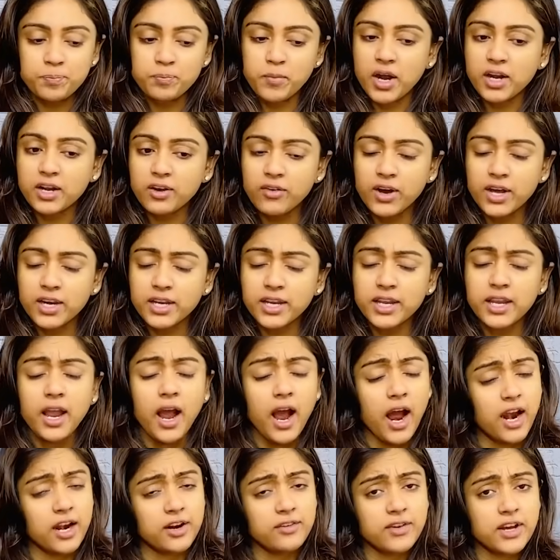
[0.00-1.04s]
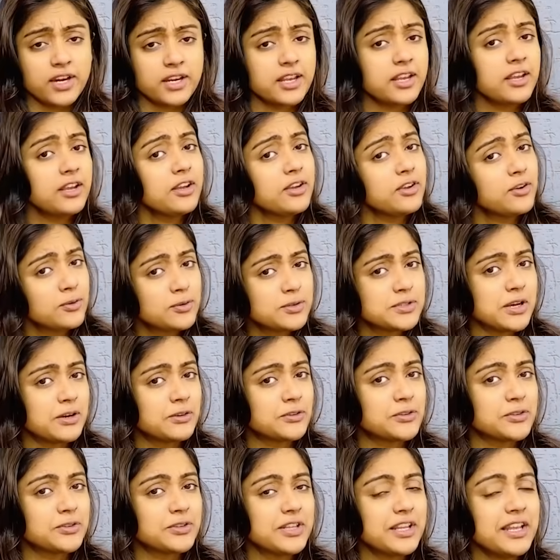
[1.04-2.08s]
మగవారికి ఆడవారికి యూజ్
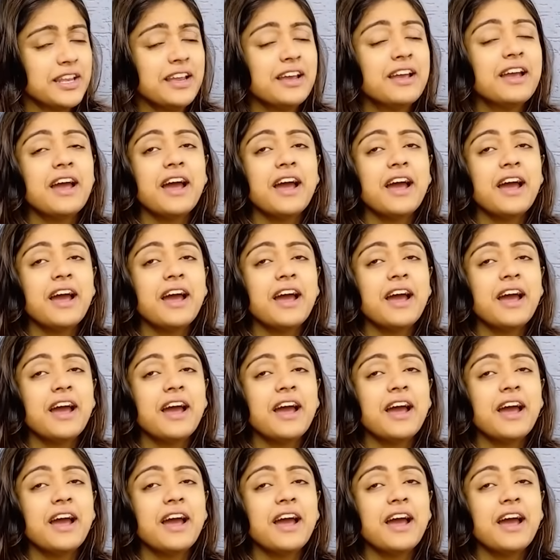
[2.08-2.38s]
అవుతుంది